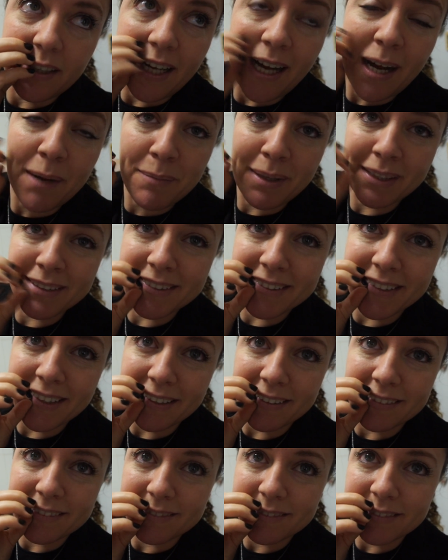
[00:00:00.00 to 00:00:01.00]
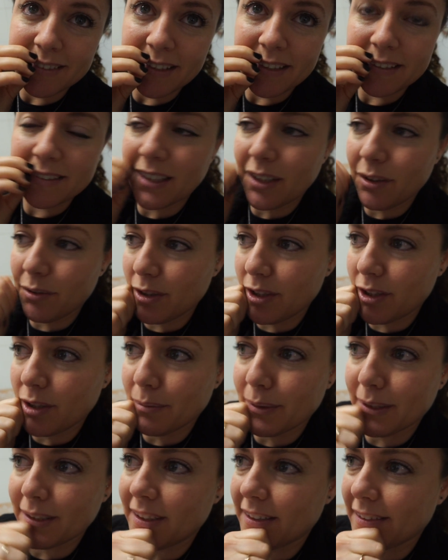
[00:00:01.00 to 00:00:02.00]
a manta. Está ahí la
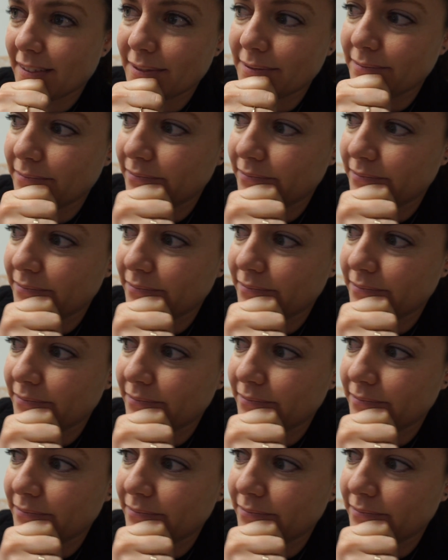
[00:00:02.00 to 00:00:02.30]
manta.